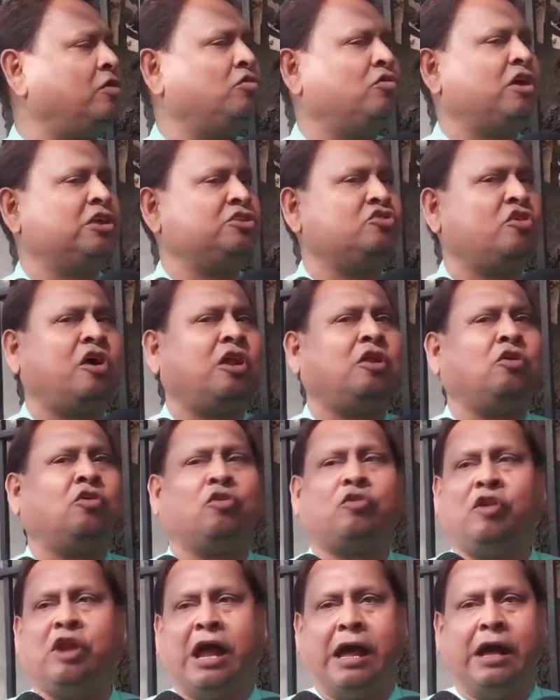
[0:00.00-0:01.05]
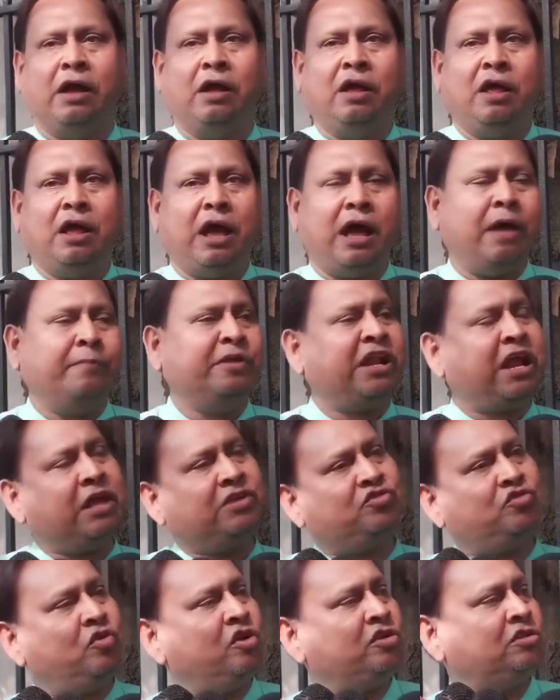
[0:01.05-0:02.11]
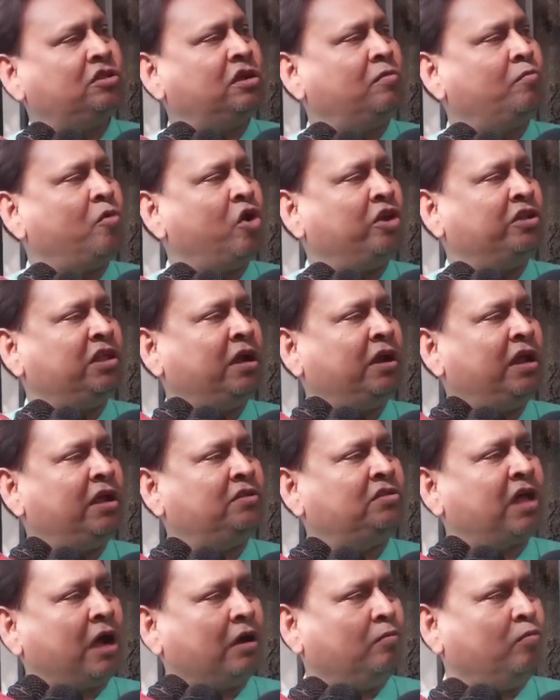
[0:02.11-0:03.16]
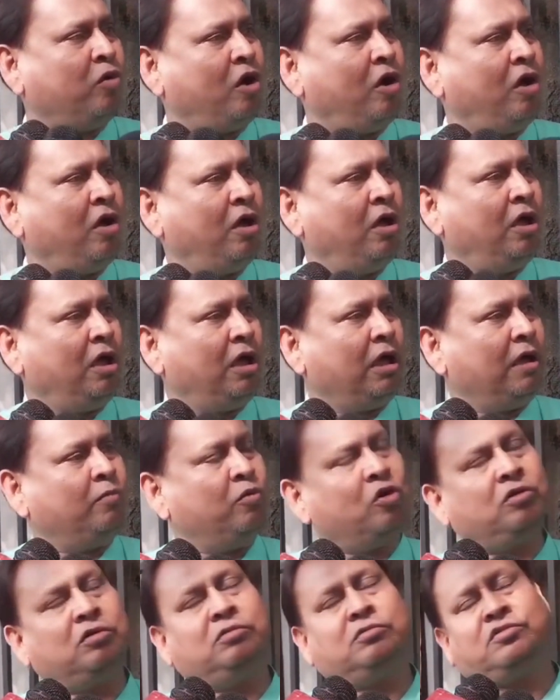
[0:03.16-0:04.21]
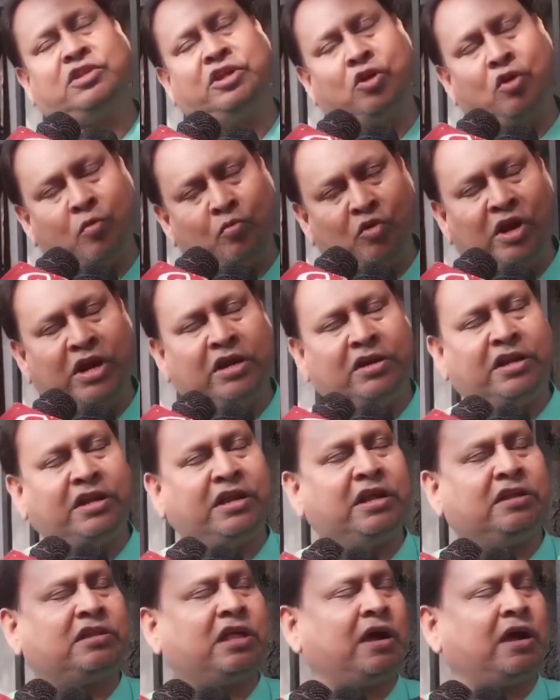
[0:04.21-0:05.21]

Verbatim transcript: বুকে যাওয়ার লোক না আমি রাজনৈতিক ময়দানেই থাকব এবং তৃণমূলে টিকে